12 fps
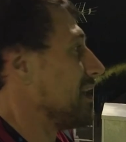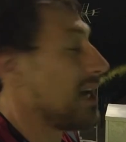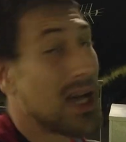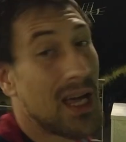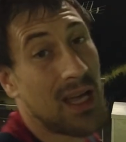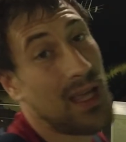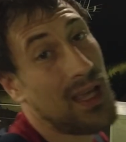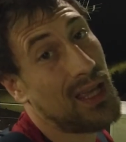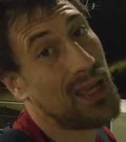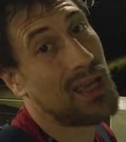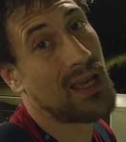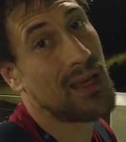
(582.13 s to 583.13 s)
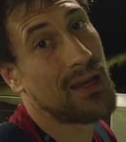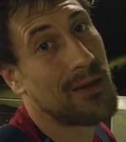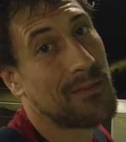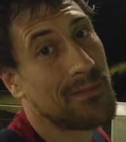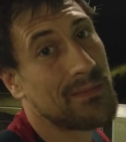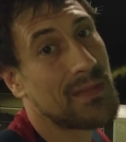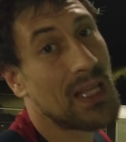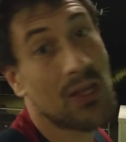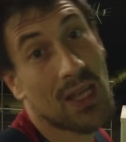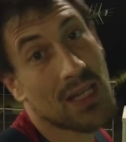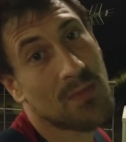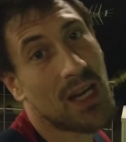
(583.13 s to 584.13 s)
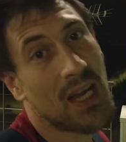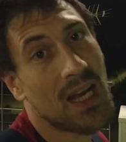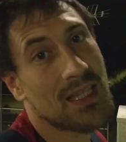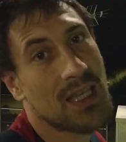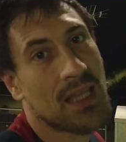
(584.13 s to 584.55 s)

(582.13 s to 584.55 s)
Ay. De todas maneras,